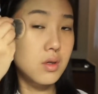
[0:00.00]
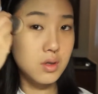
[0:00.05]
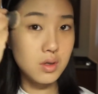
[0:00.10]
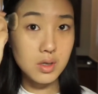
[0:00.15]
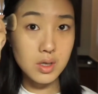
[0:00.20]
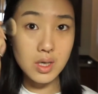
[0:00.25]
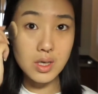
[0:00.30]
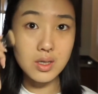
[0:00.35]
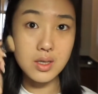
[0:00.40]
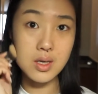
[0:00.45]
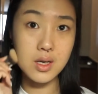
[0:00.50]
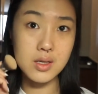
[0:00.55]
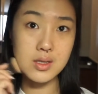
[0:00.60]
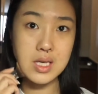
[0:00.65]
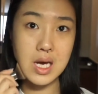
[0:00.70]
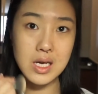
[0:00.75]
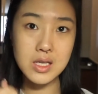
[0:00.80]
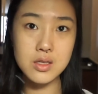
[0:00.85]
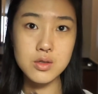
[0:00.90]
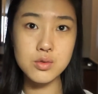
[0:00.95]
可以叠
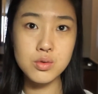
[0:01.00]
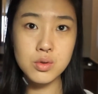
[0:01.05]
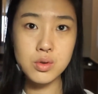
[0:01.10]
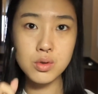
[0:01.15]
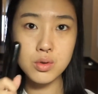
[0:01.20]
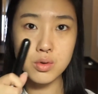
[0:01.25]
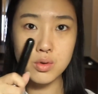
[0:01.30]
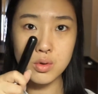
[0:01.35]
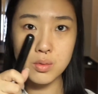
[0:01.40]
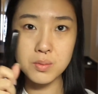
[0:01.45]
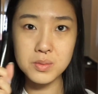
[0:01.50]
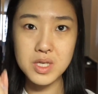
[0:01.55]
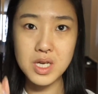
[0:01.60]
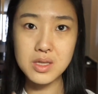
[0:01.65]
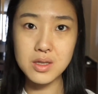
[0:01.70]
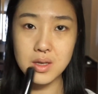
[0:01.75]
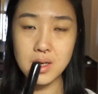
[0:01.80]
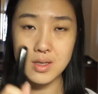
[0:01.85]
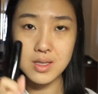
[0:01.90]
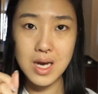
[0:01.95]
加的，所以如果我们再
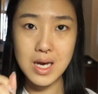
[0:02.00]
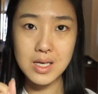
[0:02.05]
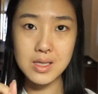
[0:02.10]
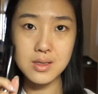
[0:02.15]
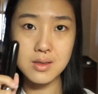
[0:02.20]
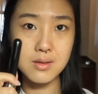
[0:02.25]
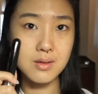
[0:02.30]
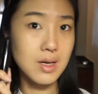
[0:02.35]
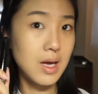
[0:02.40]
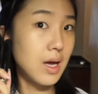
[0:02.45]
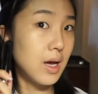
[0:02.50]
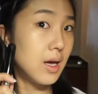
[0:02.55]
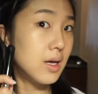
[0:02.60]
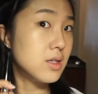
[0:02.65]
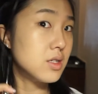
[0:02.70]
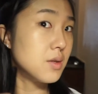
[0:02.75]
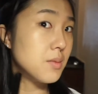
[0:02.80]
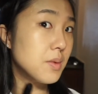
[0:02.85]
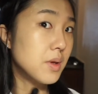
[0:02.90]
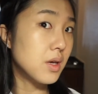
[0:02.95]
叠加一层，看看
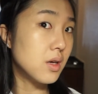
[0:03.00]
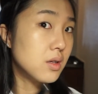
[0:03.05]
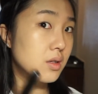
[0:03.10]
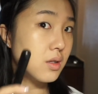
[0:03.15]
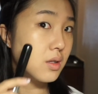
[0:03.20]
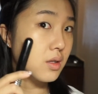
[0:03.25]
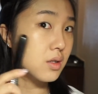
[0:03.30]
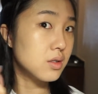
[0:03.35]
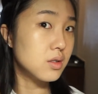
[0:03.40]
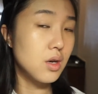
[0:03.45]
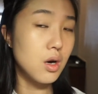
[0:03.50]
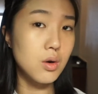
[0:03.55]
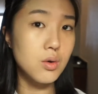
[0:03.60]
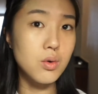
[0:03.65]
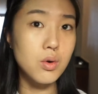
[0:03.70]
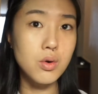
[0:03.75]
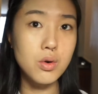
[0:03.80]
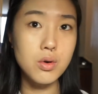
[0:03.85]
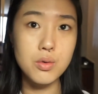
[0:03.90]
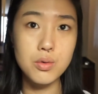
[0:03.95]
这边的效
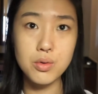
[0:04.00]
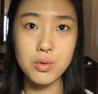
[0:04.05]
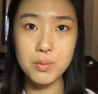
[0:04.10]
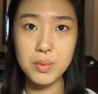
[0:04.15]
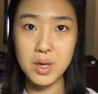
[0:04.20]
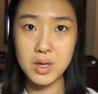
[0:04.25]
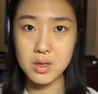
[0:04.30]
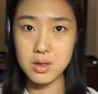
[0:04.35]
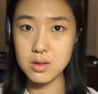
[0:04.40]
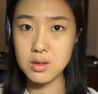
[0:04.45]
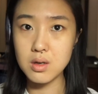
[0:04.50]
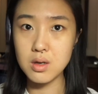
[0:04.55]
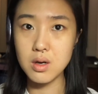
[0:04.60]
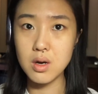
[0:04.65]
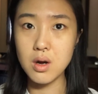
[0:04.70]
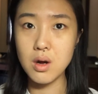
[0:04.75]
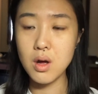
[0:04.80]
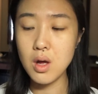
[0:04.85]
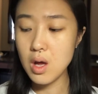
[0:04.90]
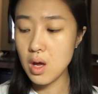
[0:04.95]
果会不会变得更
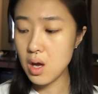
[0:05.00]
好。